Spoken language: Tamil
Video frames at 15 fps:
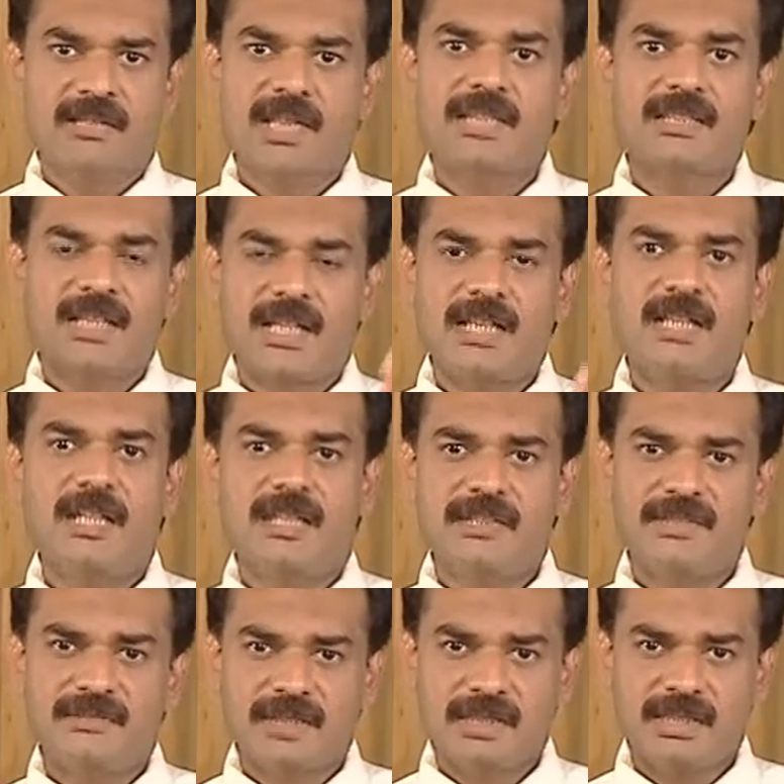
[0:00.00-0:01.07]
அதனால்
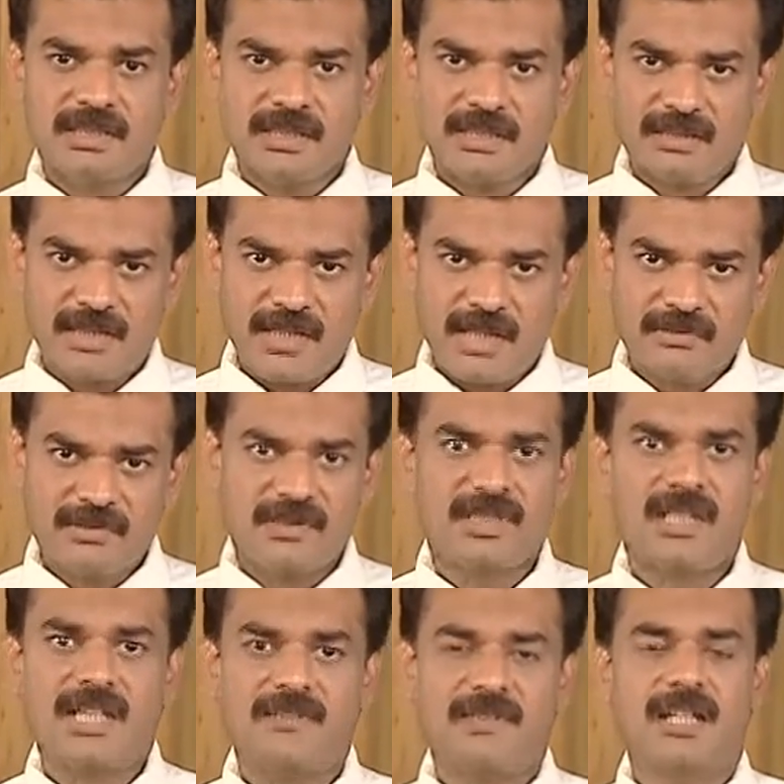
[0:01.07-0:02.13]
இது வந்து
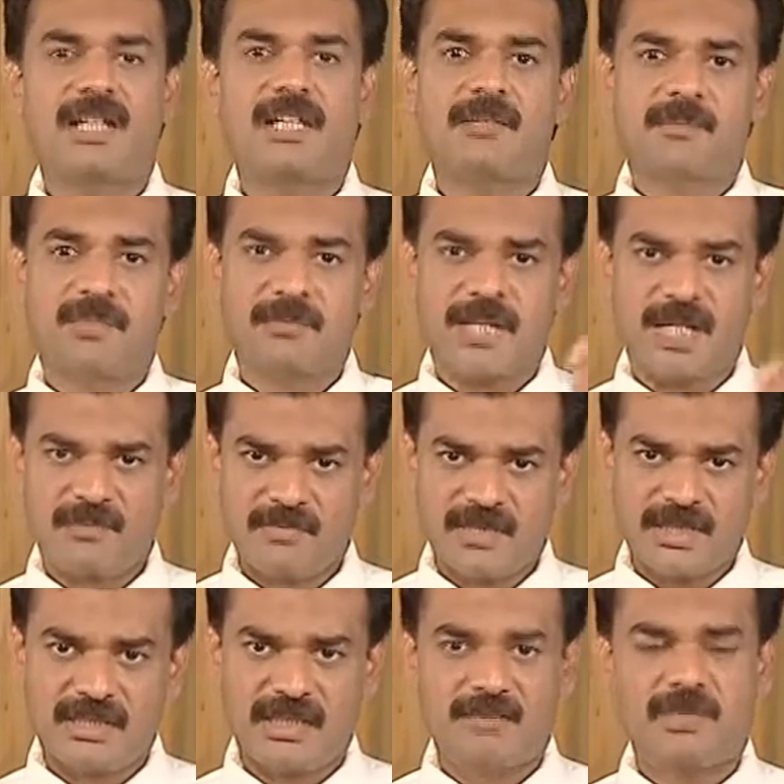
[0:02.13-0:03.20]
அவங்களுக்காக வரலாம் இப்போ
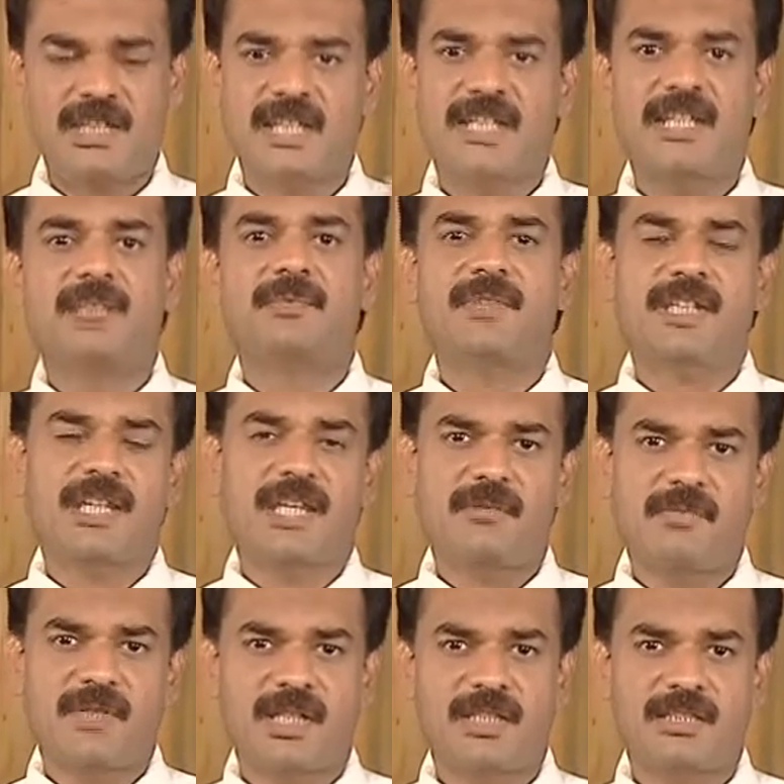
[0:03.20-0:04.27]
பரம்பரைத்தன்மை நிறையா பேர்
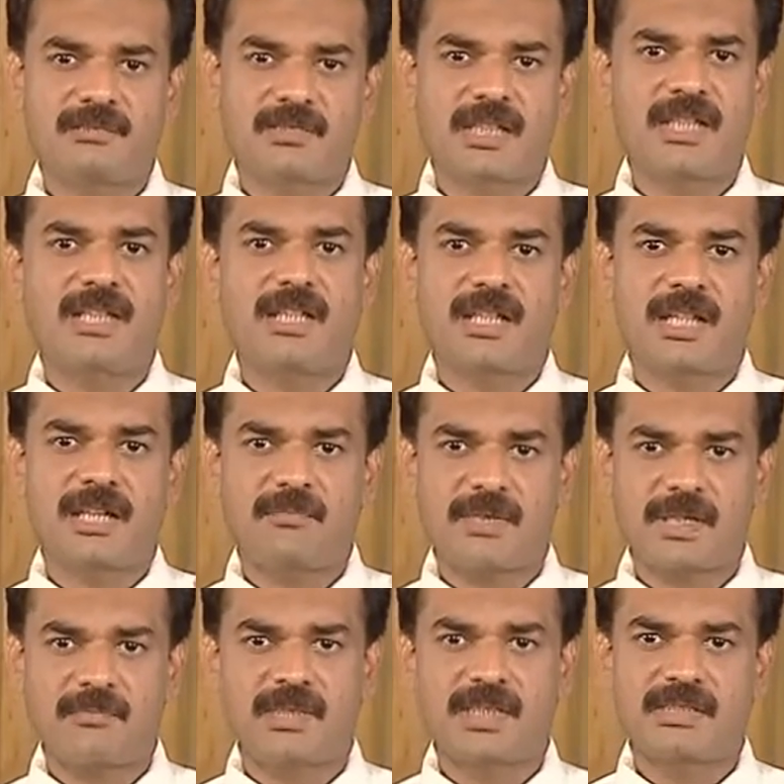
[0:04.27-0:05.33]
கேட்பாங்க இந்த மாதிரி எனக்கு
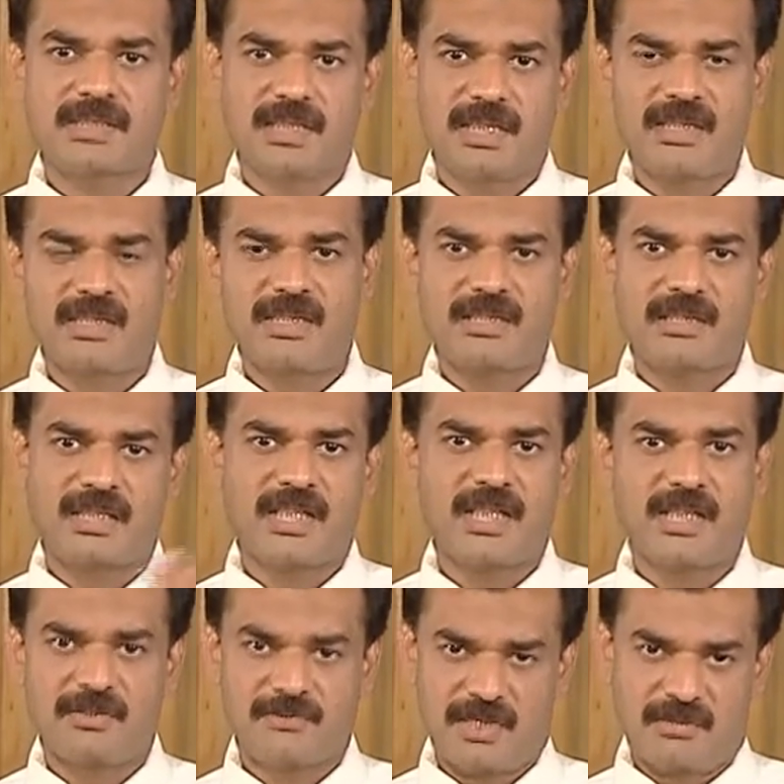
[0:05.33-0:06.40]
அப்பா அம்மாவுக்கு சர்க்கரை இருக்குது
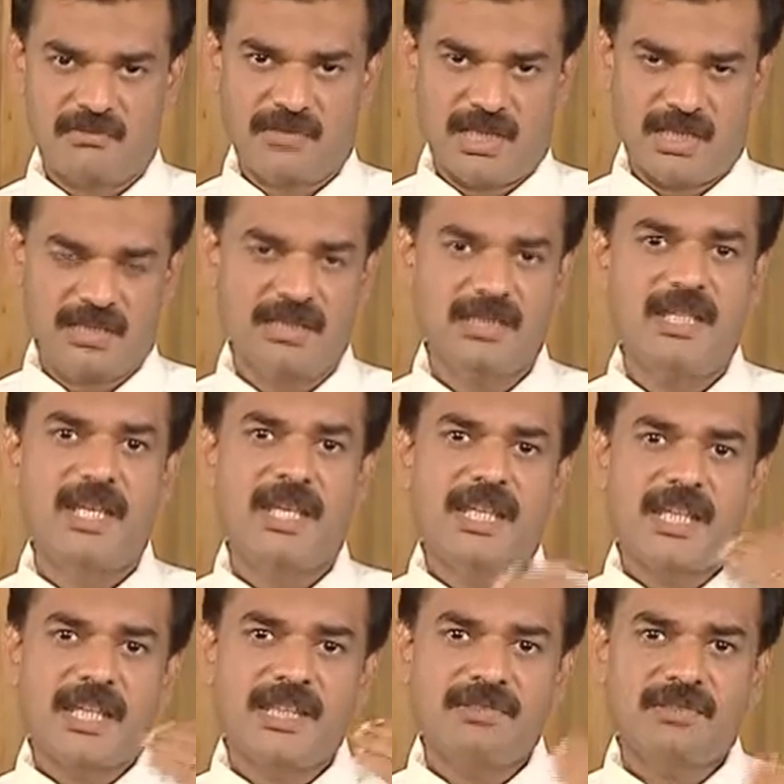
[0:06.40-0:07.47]
எனக்கு வருமானு
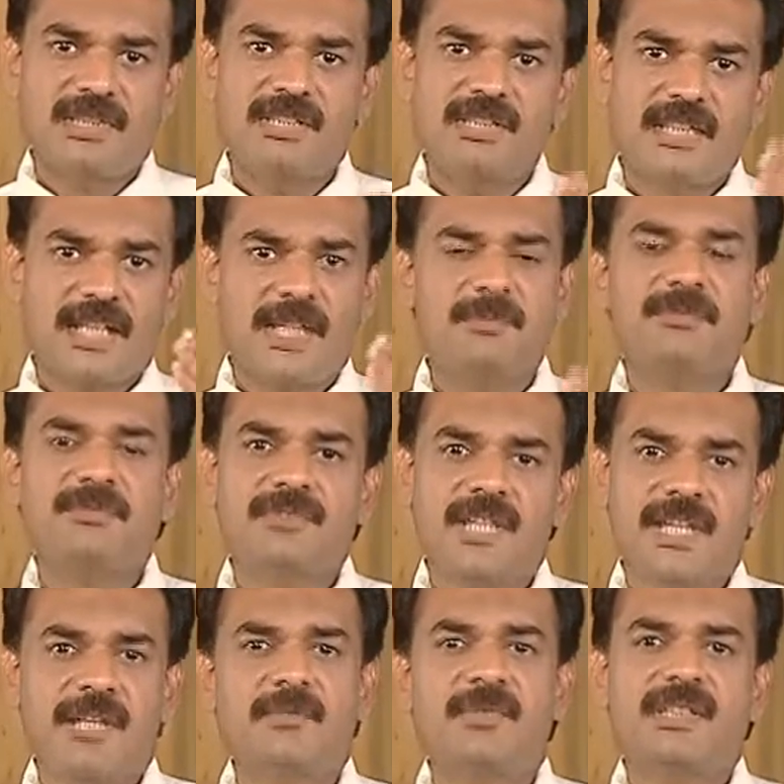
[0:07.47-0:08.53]
இது வந்து டைப் டூ
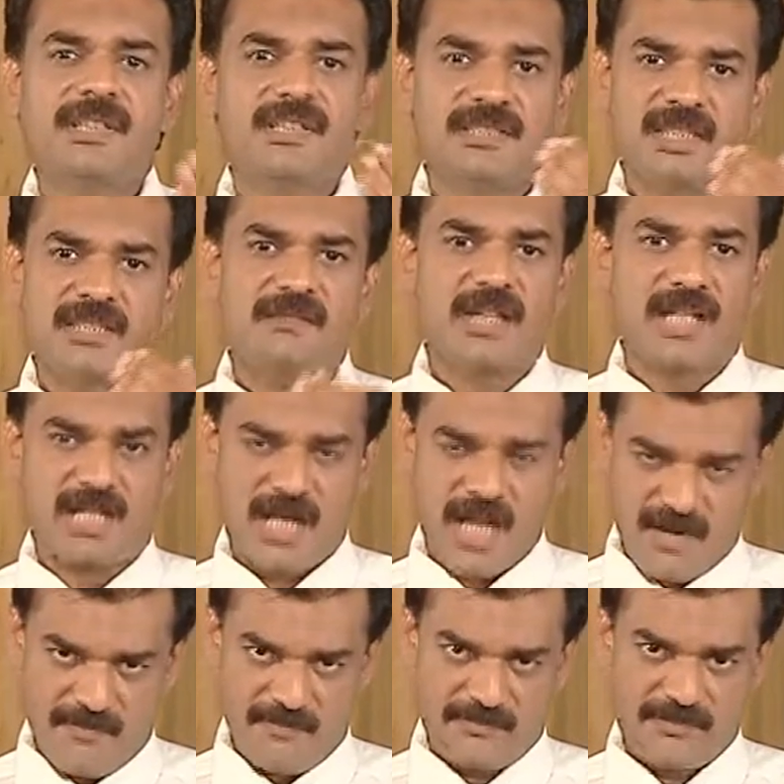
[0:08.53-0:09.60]
டயபெட்டிஸில்
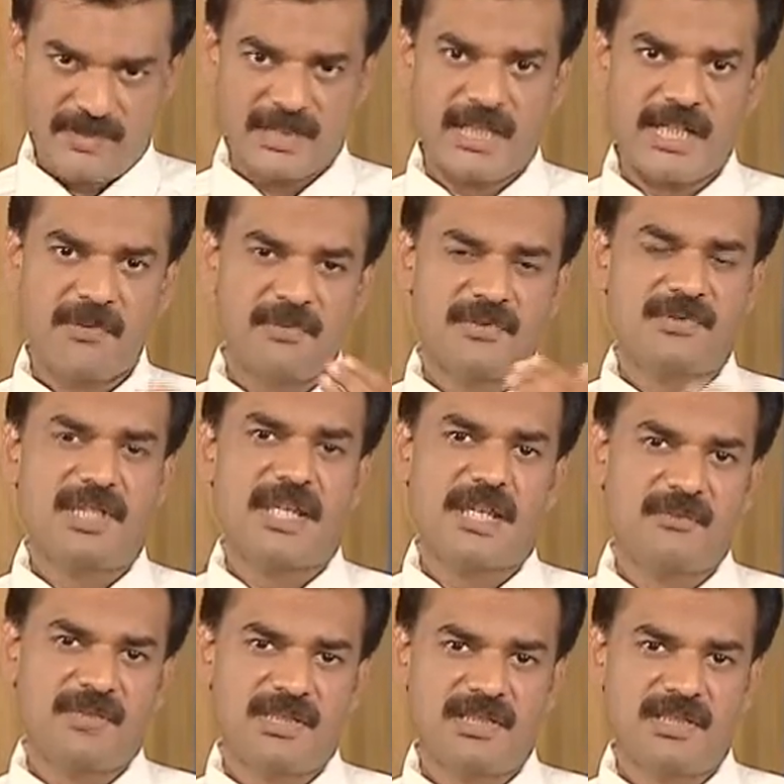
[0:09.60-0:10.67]
வரலாம் இந்த டைப் டூ
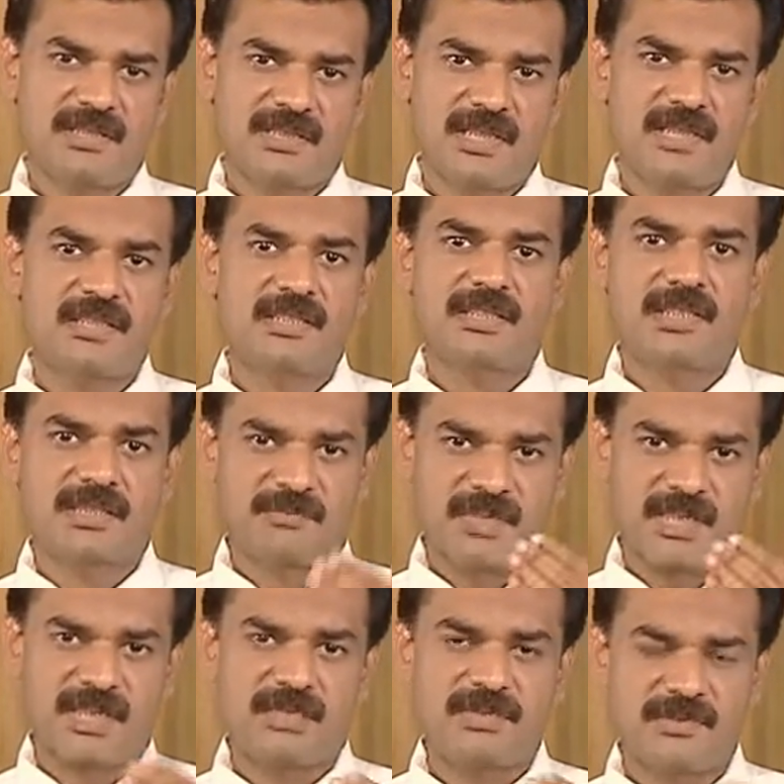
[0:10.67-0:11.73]
டயபெட்டிஸ்னு
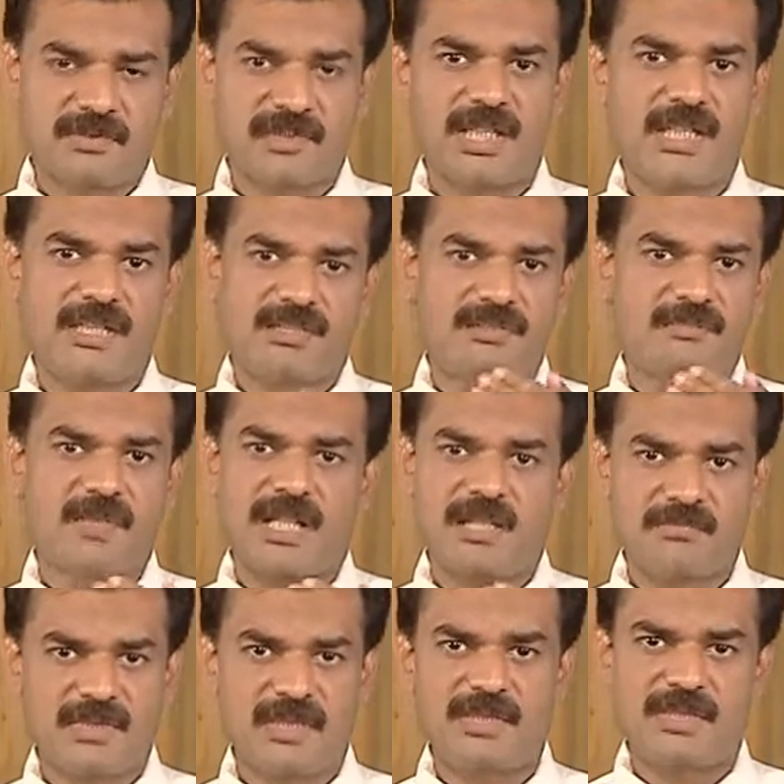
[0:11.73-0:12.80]
எடுத்துக்கிட்டோம்னா நான் சொன்னேன் இதுக்கு
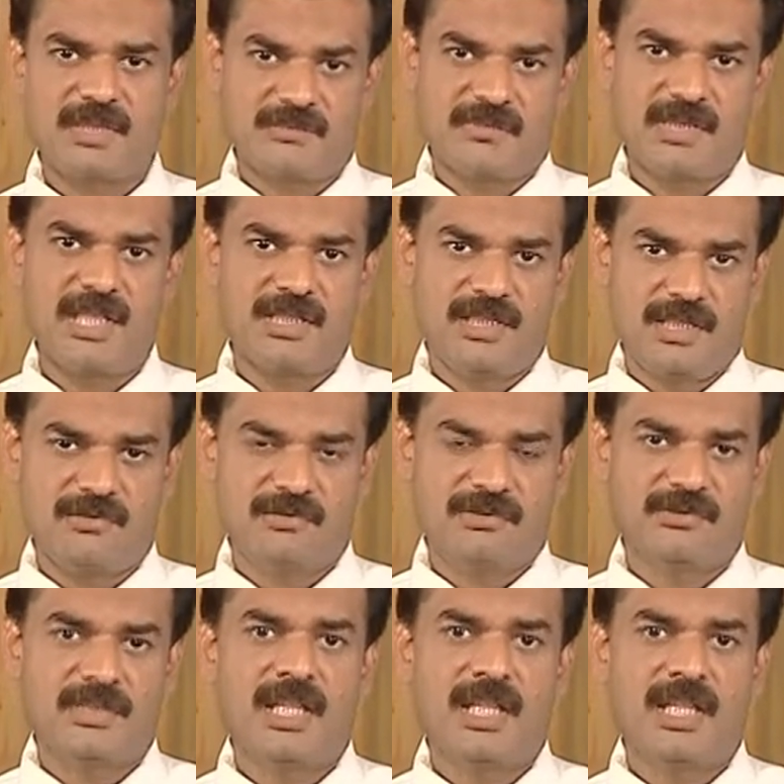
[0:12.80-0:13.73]
பரம்பரைத்தன்மை அதிகம்